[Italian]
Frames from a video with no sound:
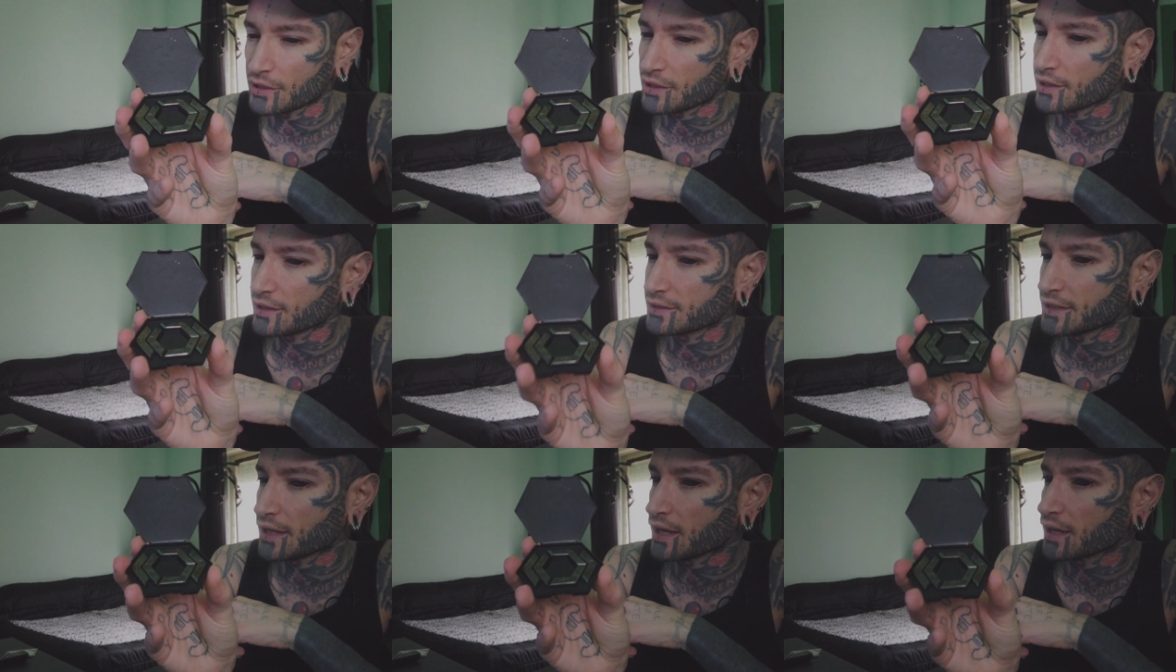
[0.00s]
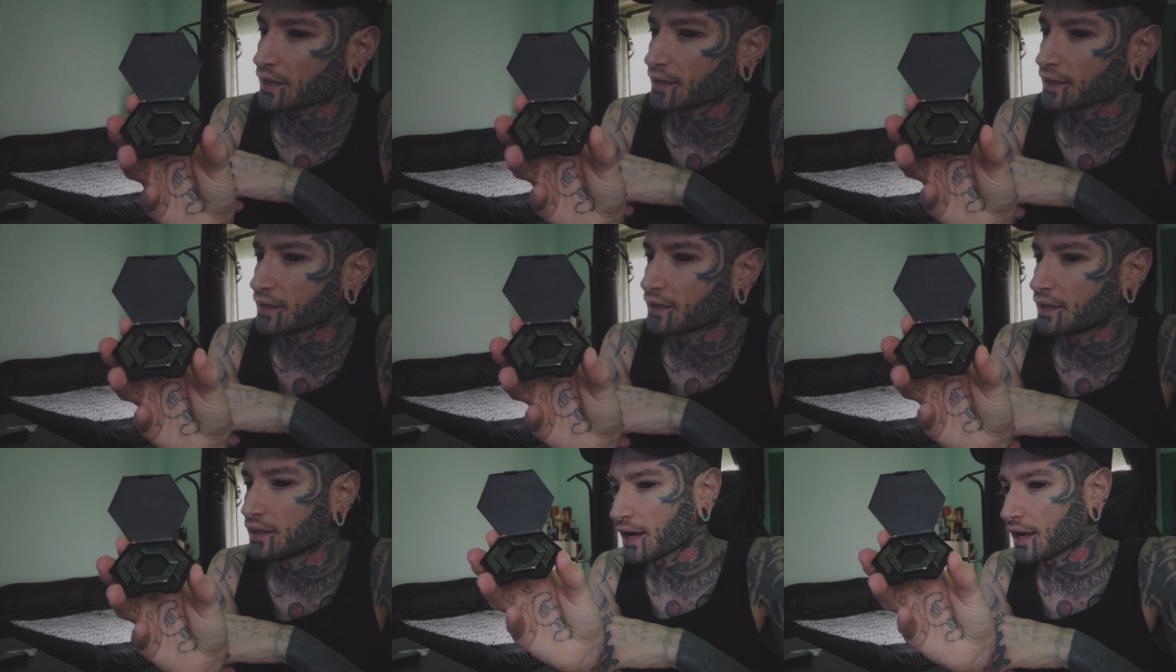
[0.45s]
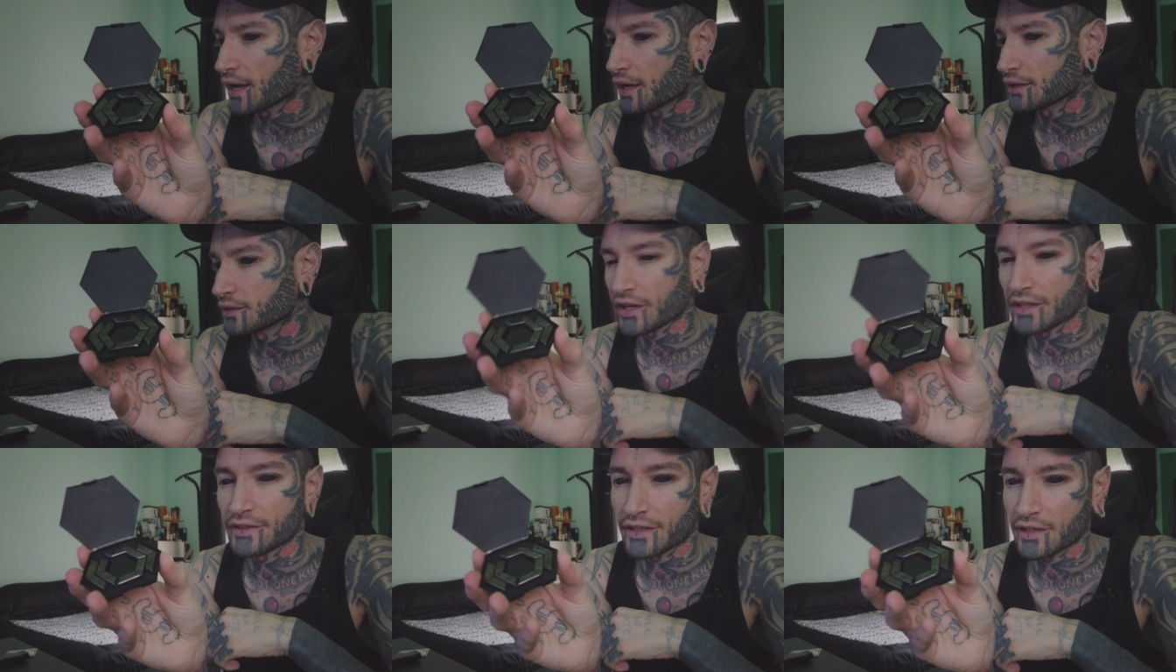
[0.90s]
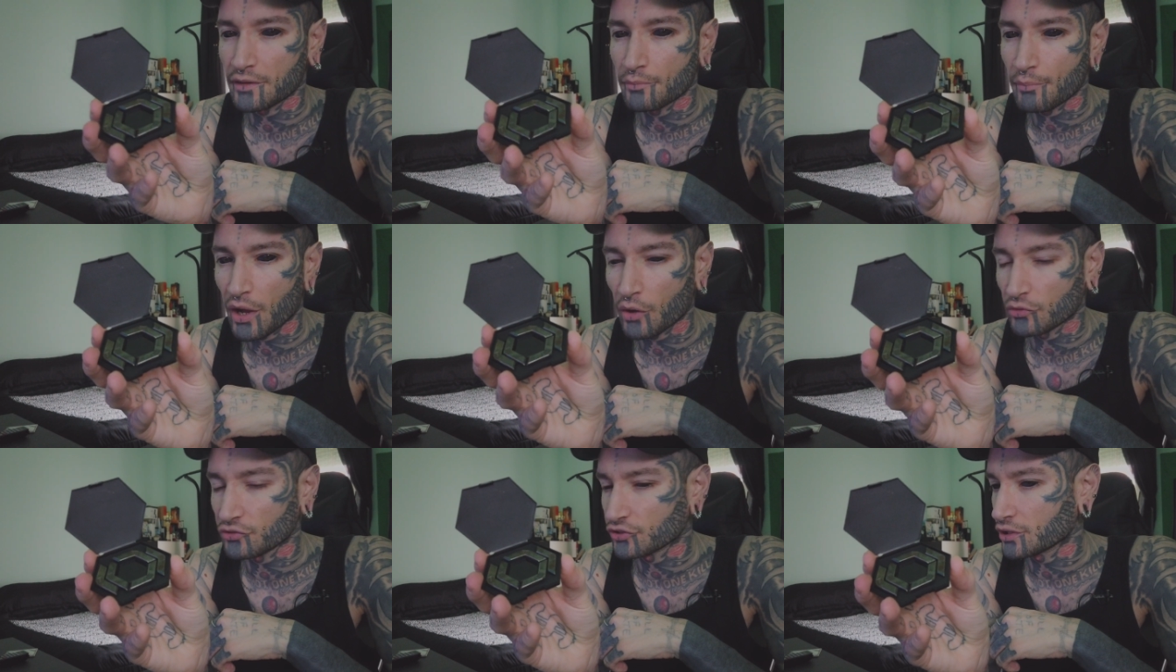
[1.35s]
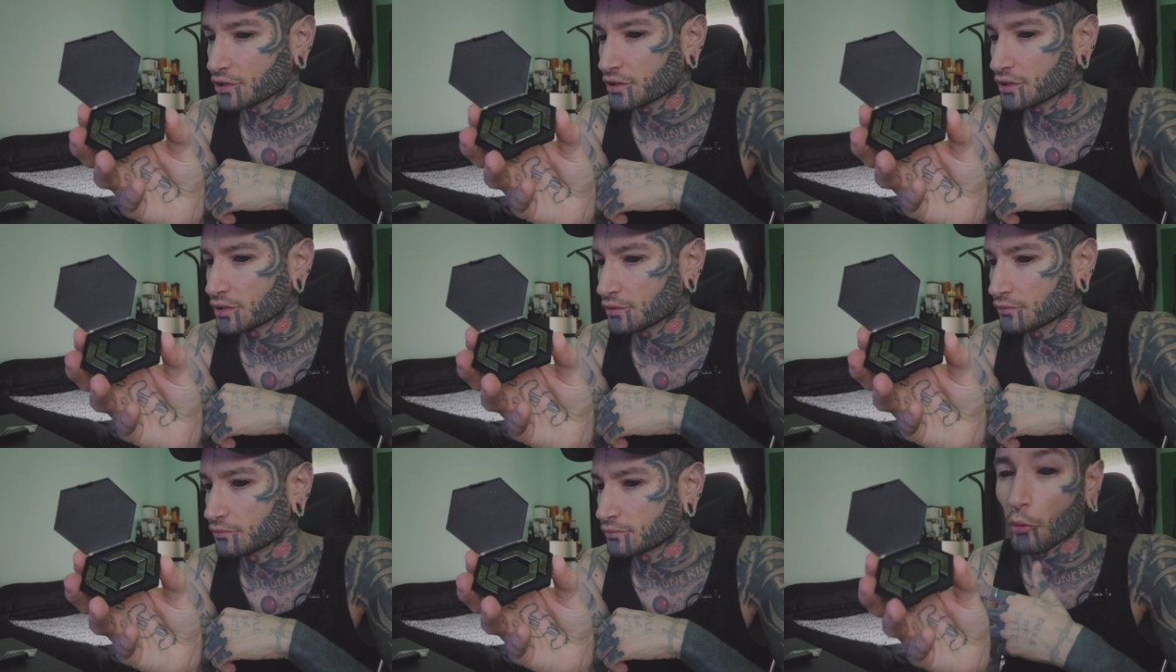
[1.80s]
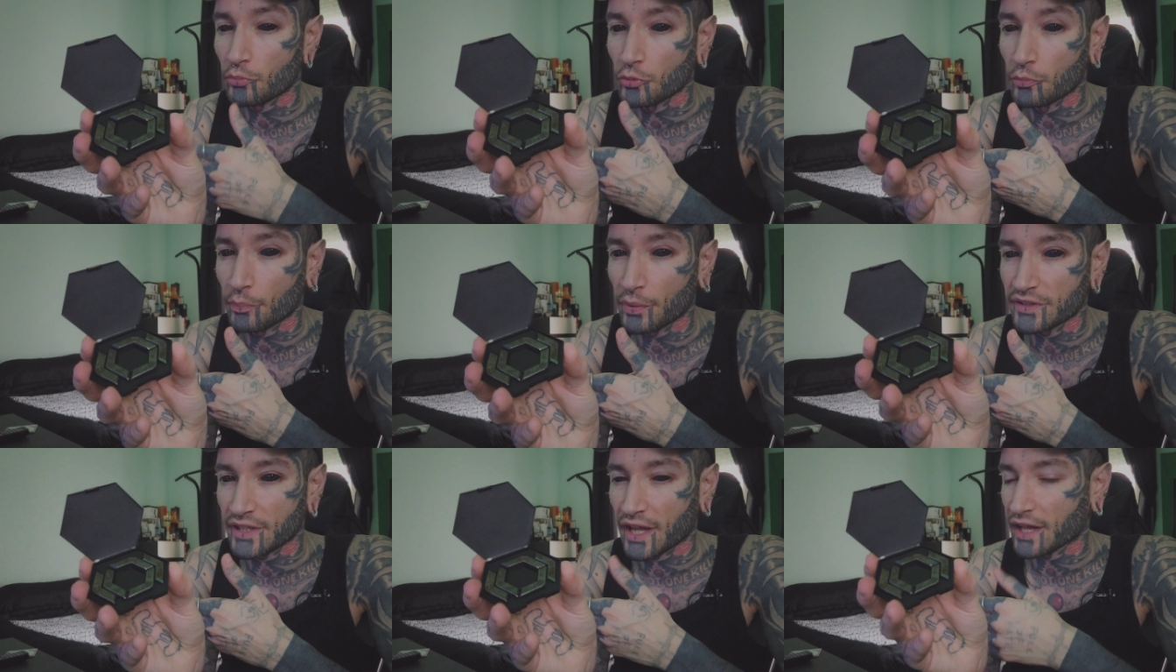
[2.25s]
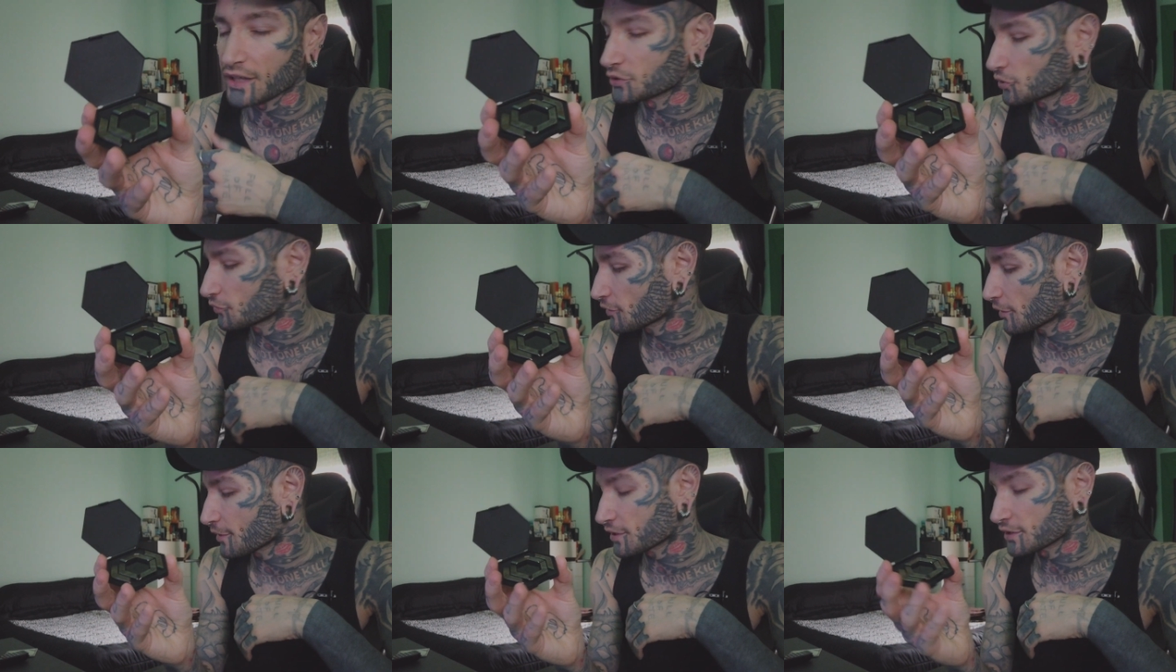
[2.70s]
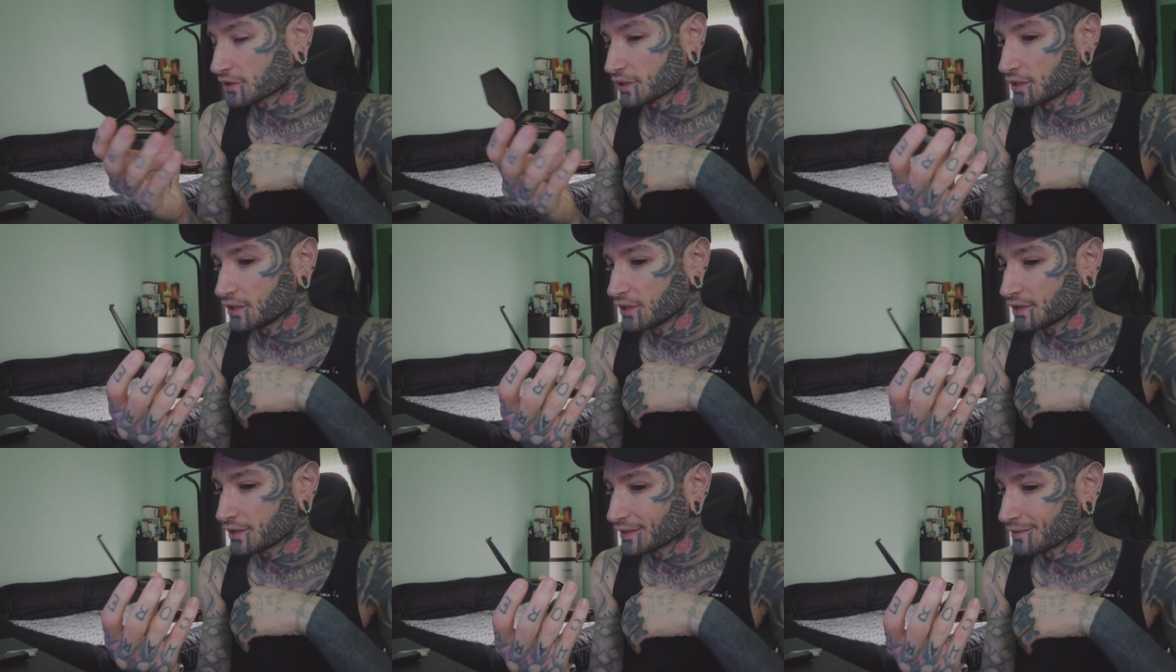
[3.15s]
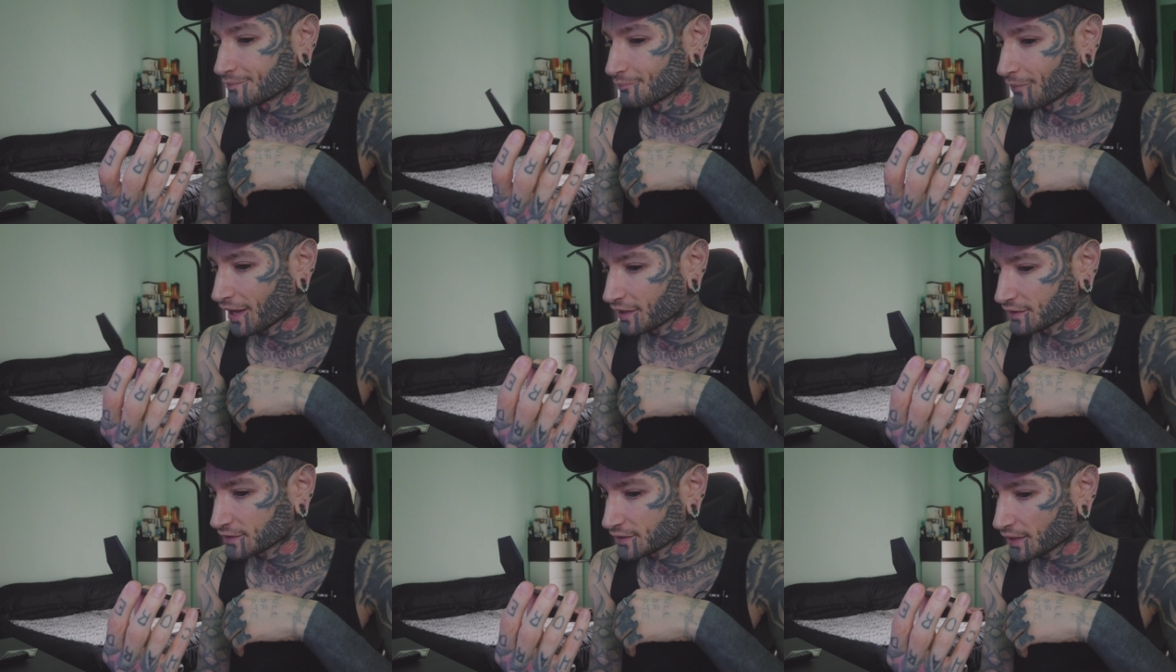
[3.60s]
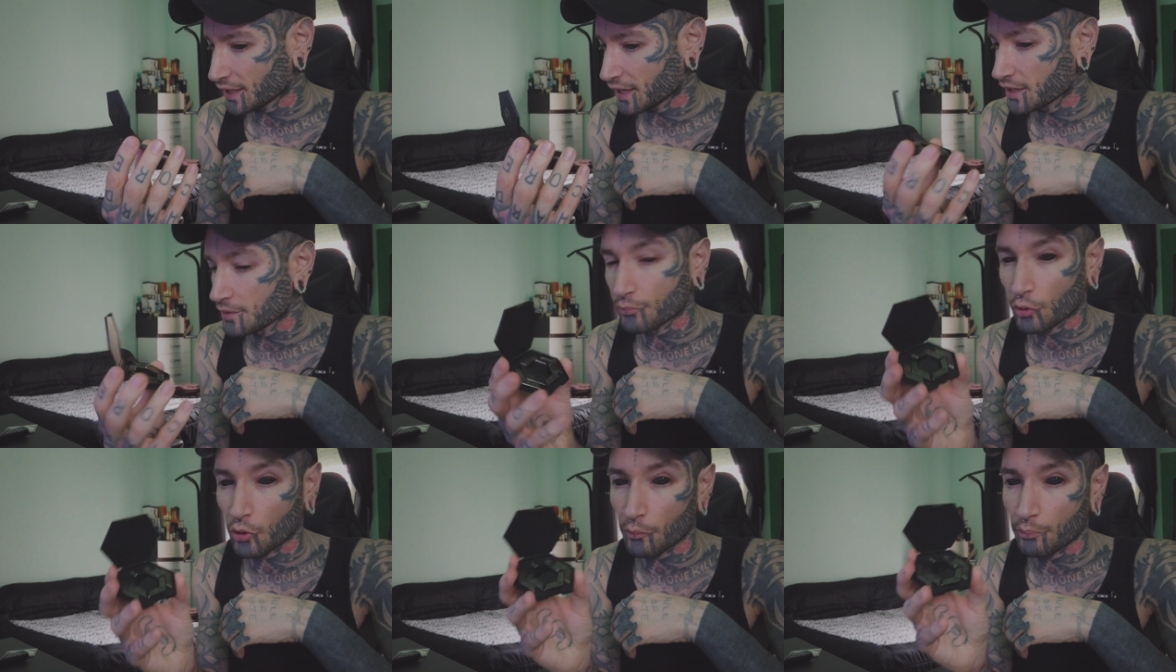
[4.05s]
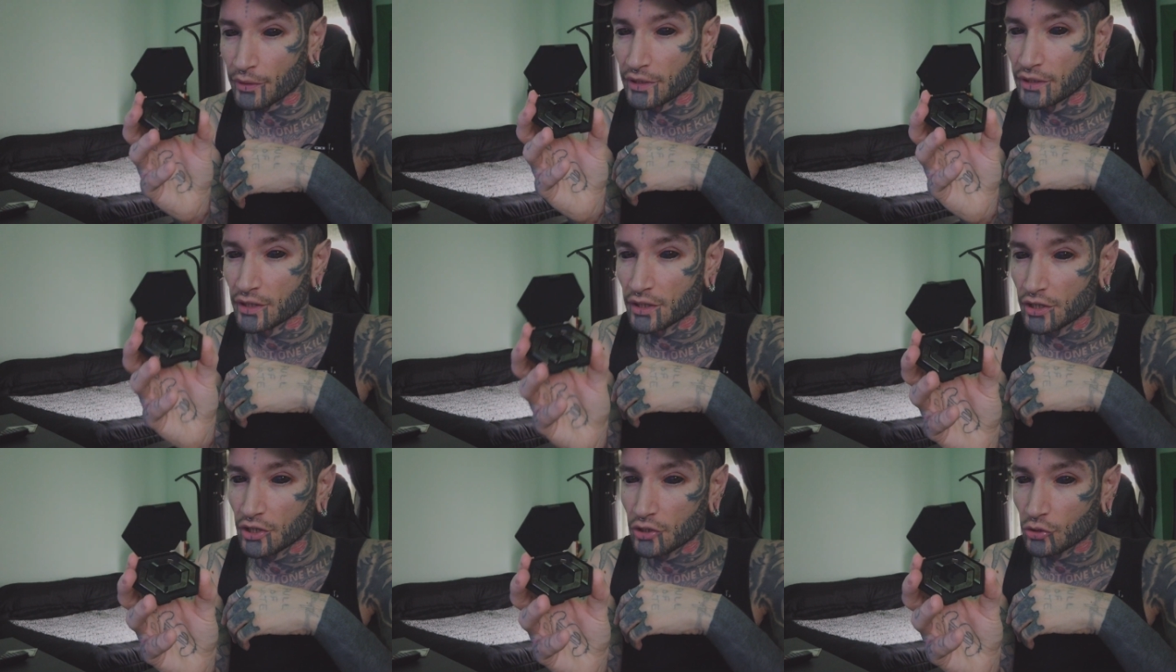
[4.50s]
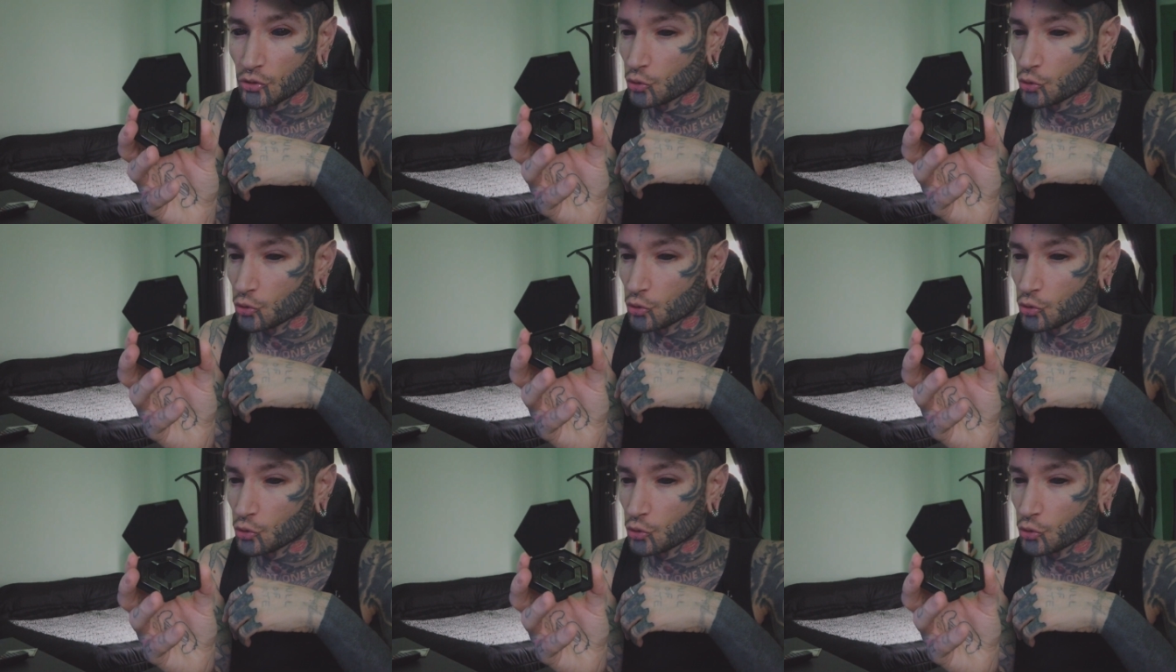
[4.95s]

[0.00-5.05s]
per andare a rendere il mouse un po' più pesante ovviamente in base ai propri